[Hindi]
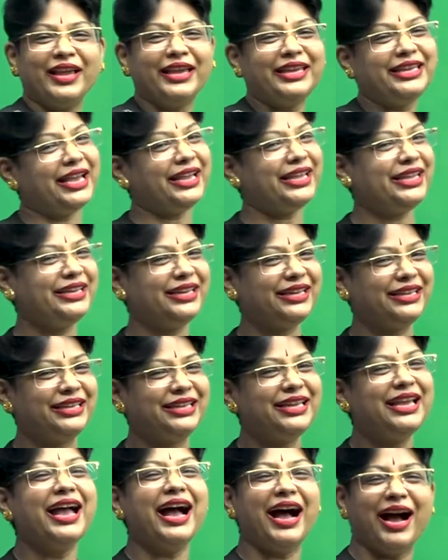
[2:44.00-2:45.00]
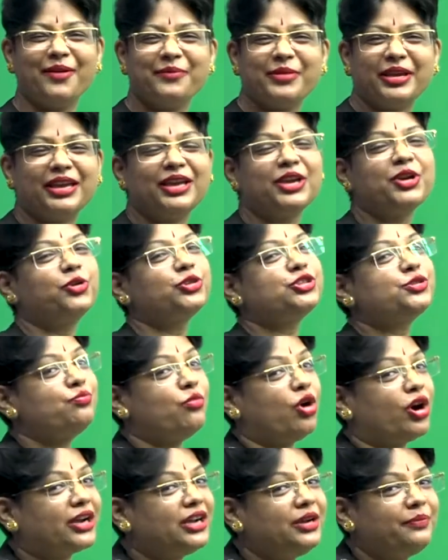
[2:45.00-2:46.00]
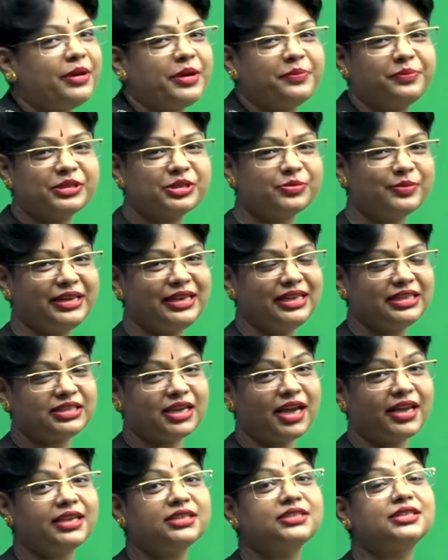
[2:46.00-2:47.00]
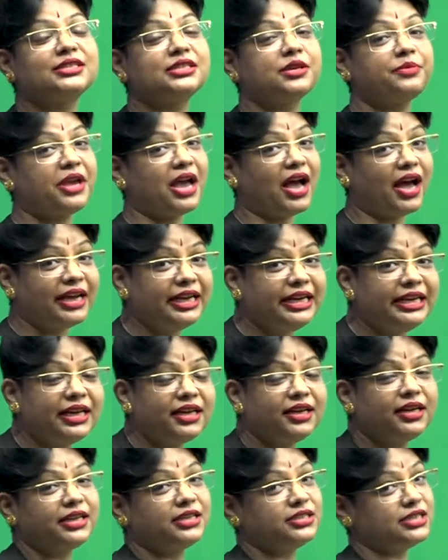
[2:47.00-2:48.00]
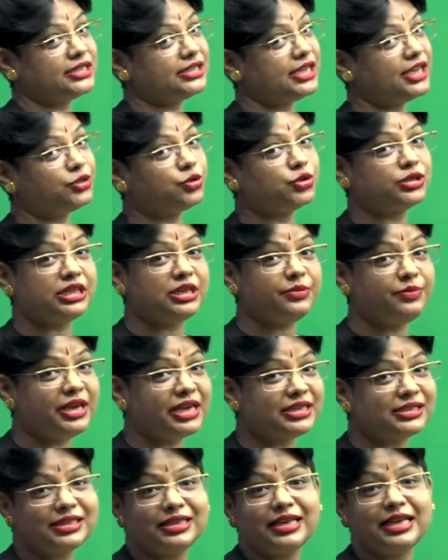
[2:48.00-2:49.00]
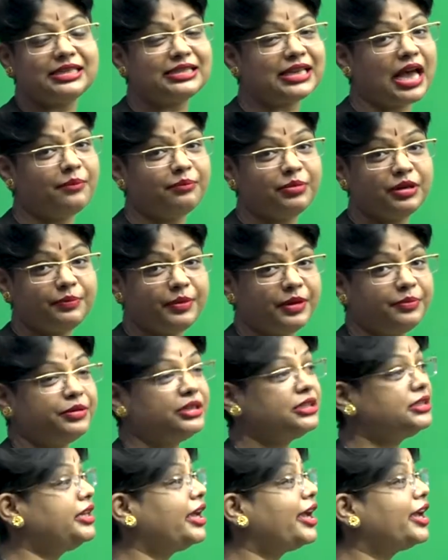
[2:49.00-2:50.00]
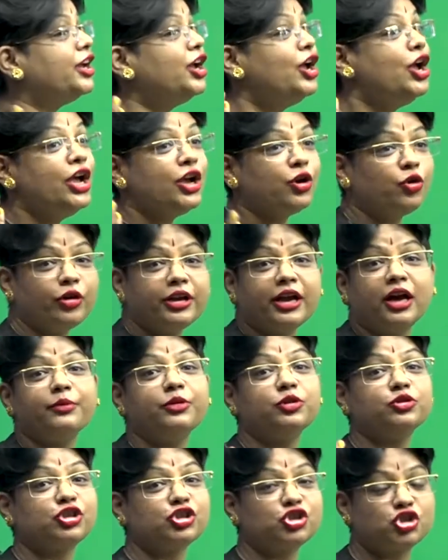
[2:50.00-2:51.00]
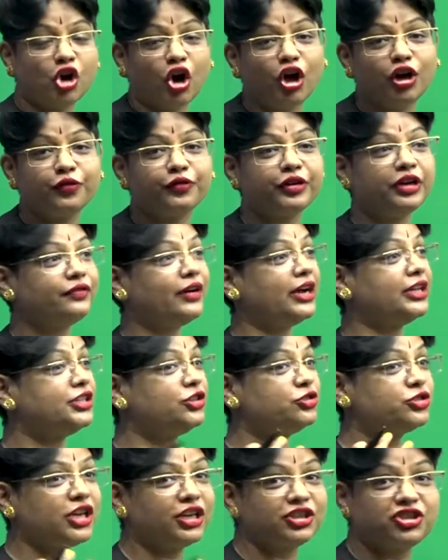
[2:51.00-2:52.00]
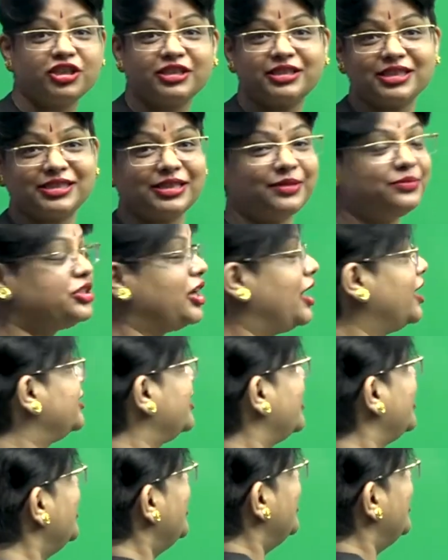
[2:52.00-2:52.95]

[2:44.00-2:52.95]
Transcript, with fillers: यही नहीं हमें कुछ मॉडल पेपर्स मिलने चाहिए जिससे हमें आइडिया लगे जैसे एक तो सीबीएसई e ने ही सैम्पल पेपर दिया है कोई हमें उसे सॉल्व करवा दे उसे अच्छे से समझा दे